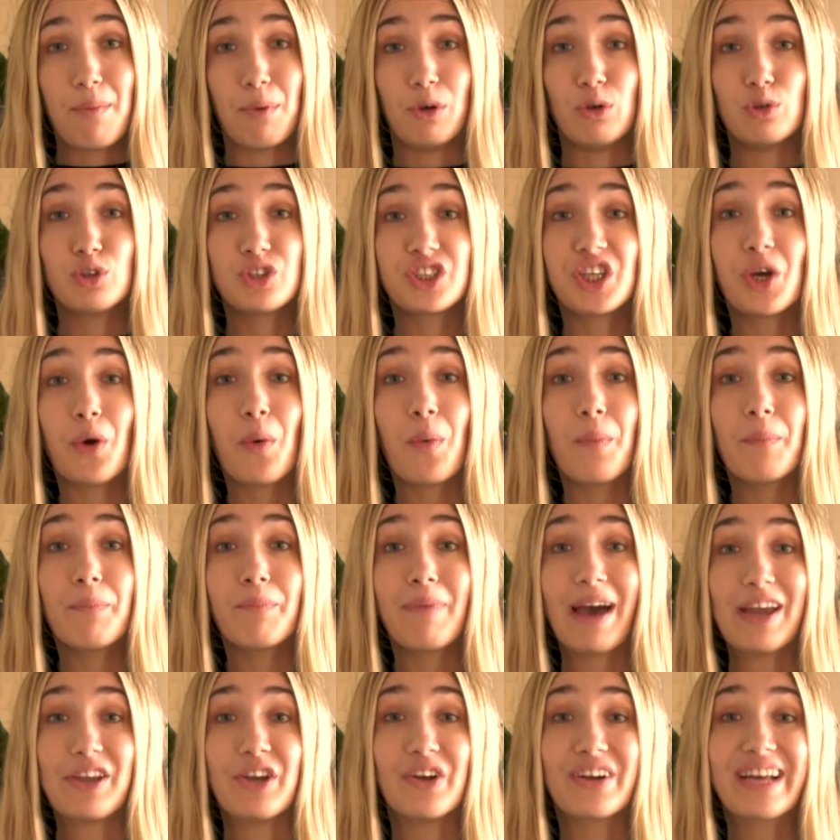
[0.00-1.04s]

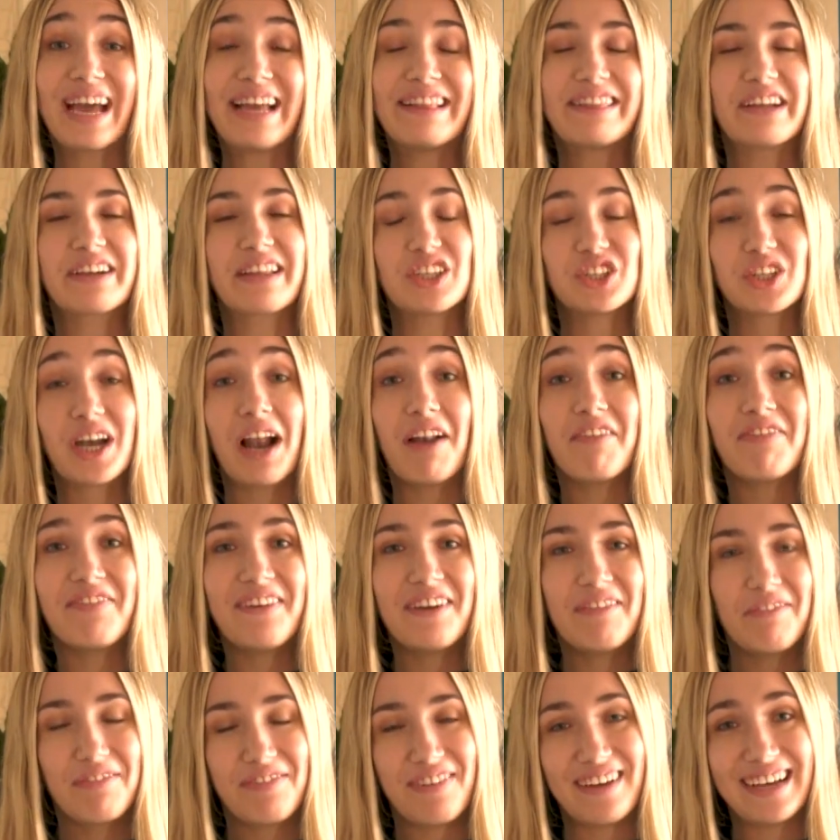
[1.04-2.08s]
Evolution Mallorca International
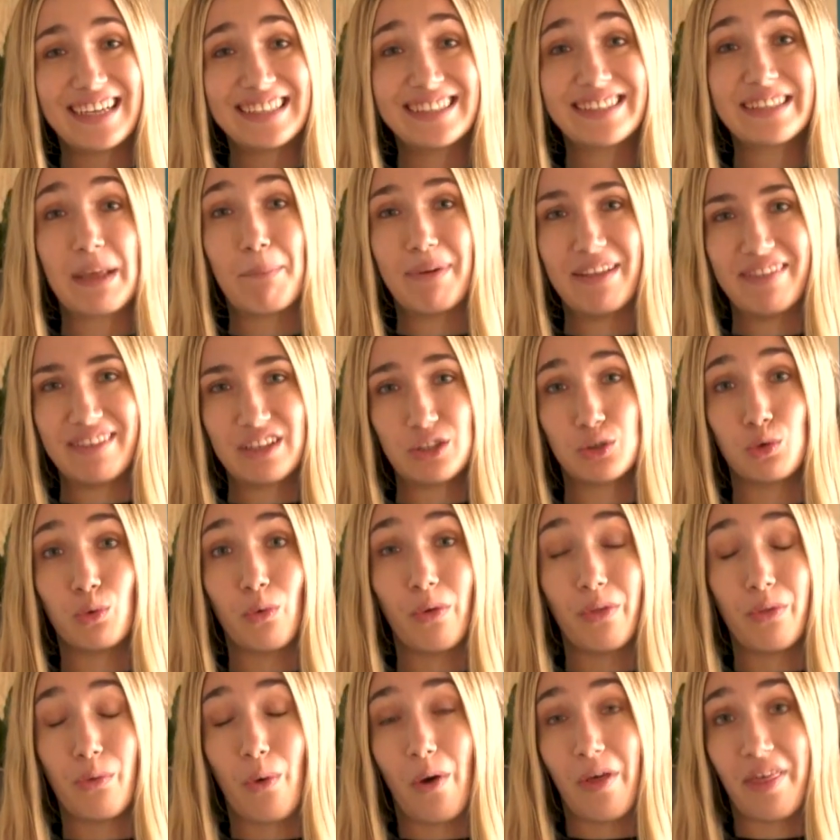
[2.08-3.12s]
Film Fest emprende
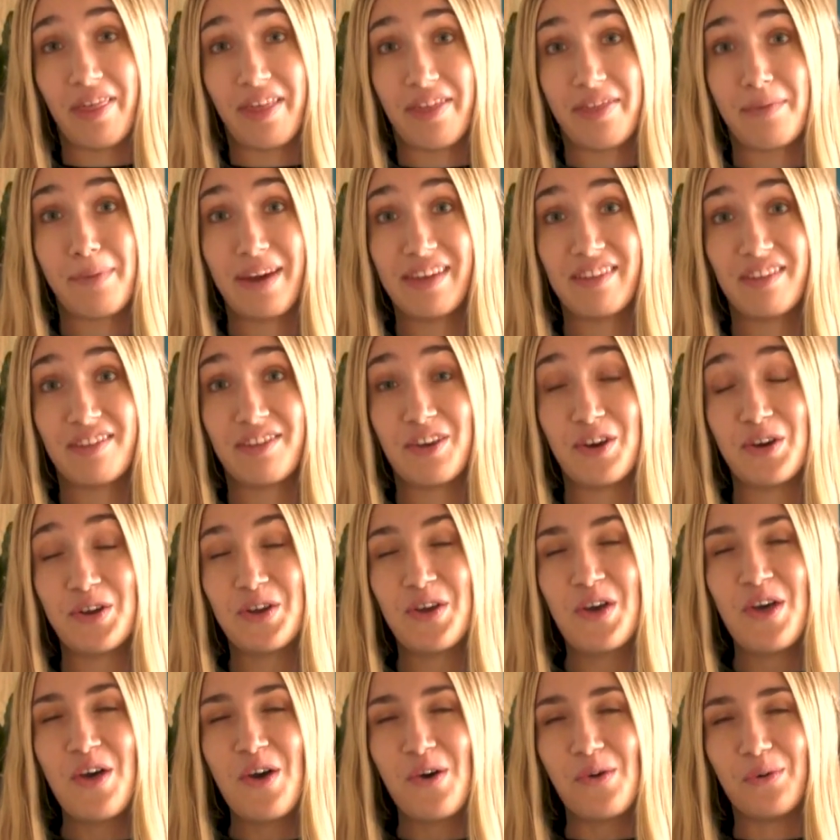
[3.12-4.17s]
su duodécima
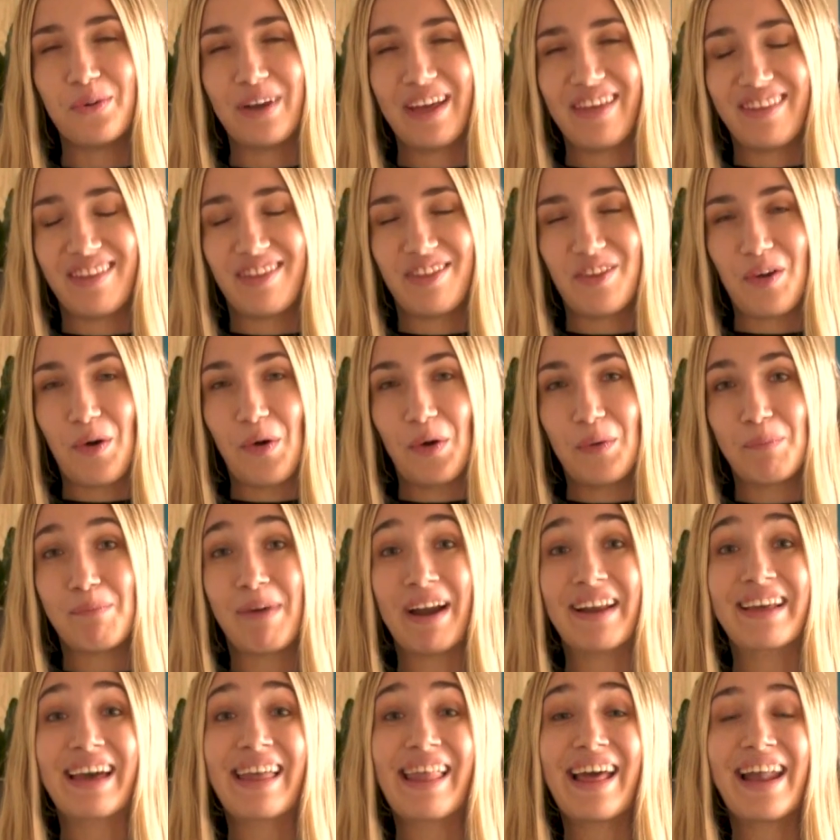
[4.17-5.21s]
edición, una edición
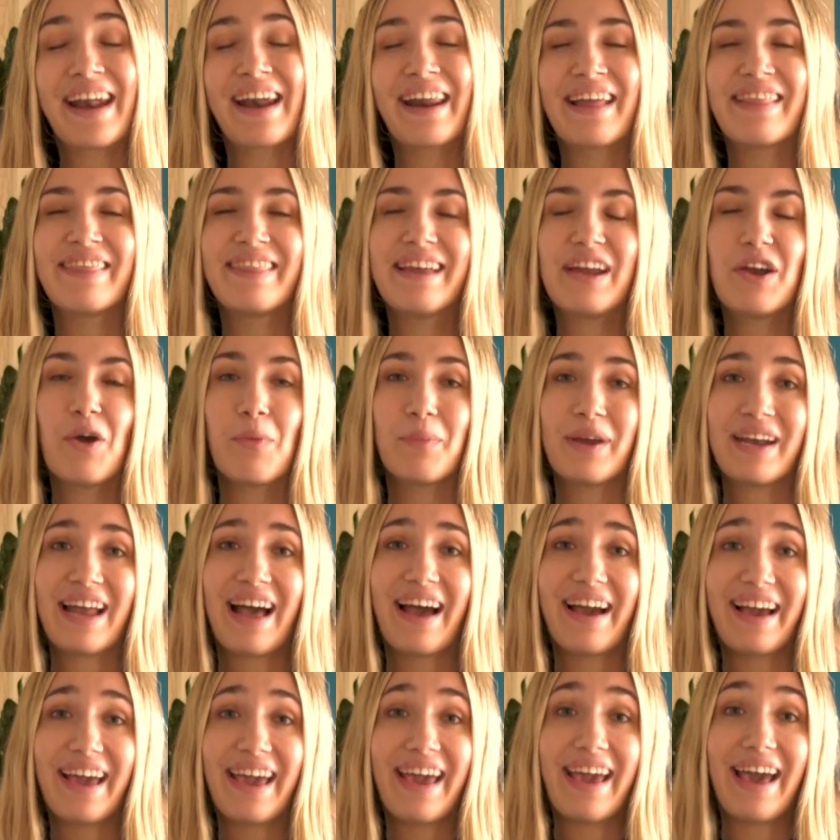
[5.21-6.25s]
marcada en rendir
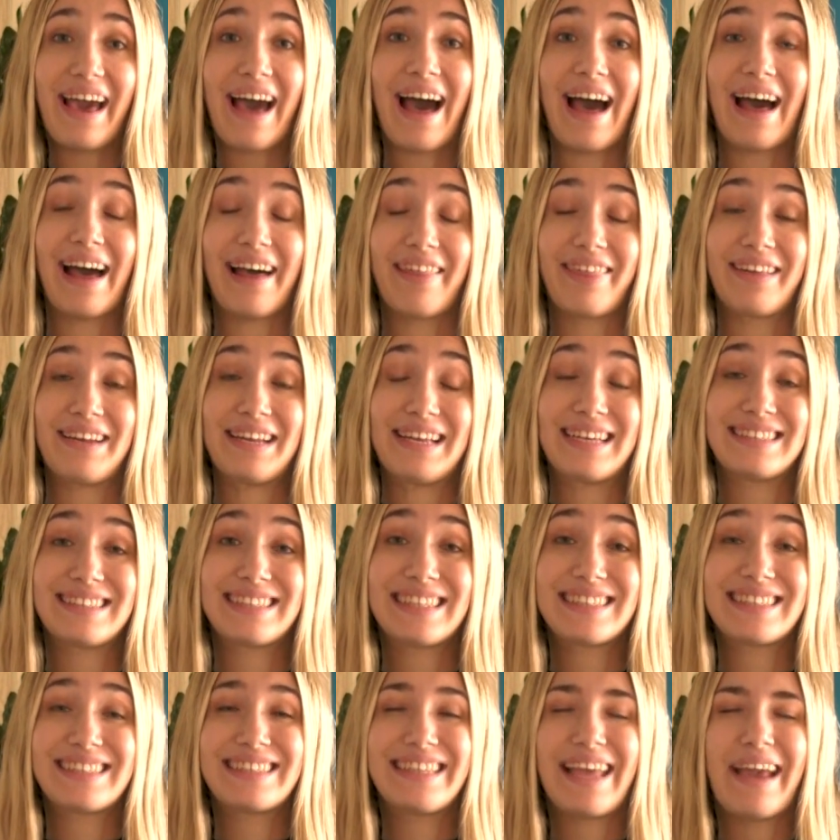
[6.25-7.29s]
homenaje a
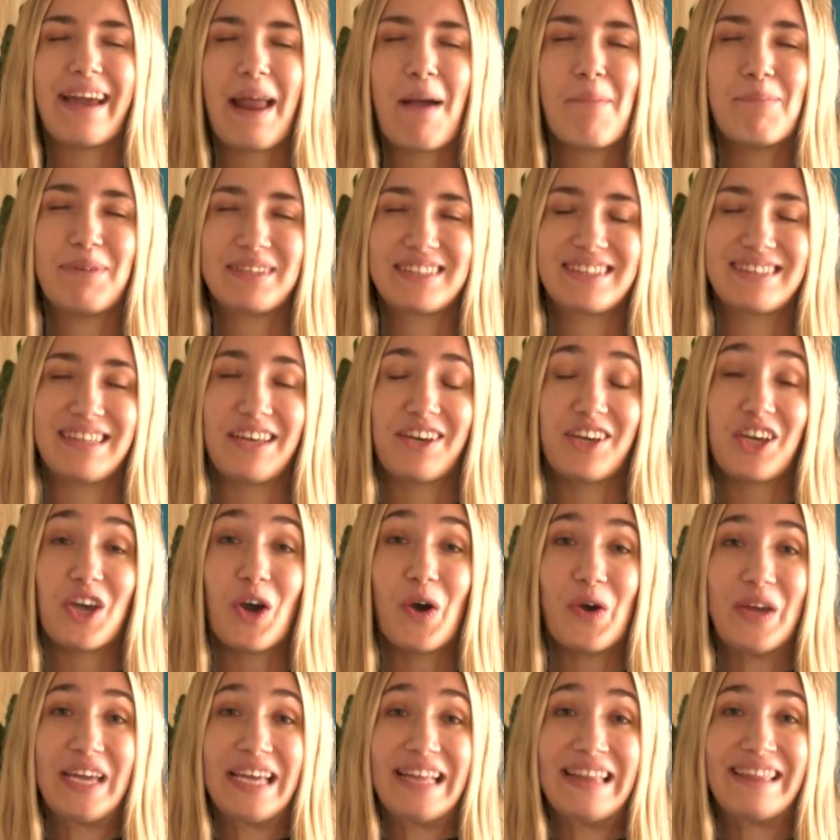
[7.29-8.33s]
cineastas de gran
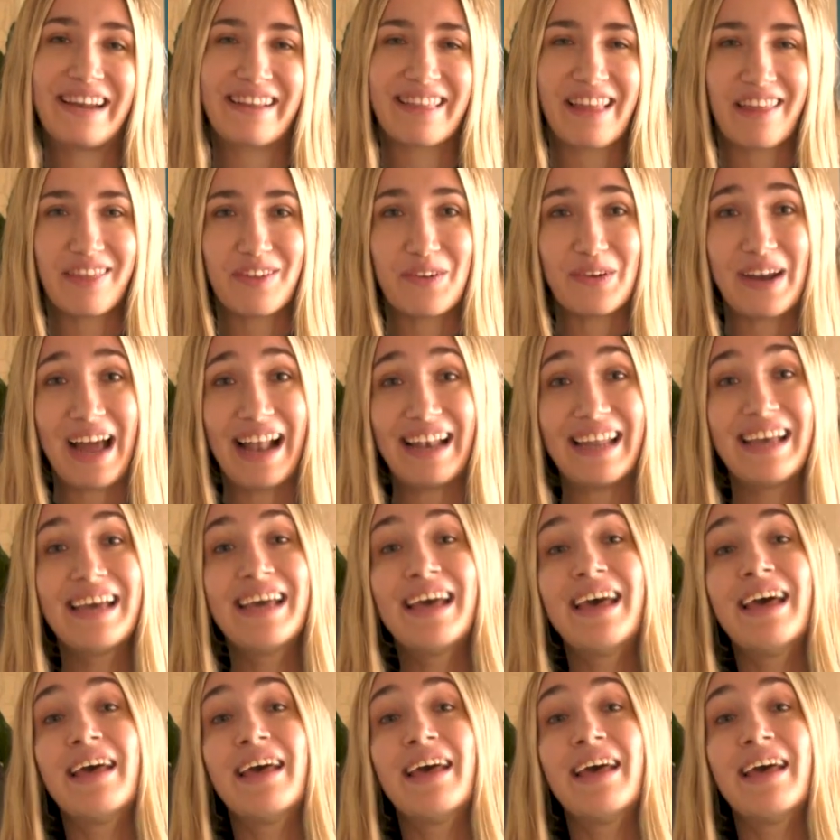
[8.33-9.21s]
prestigio internacional.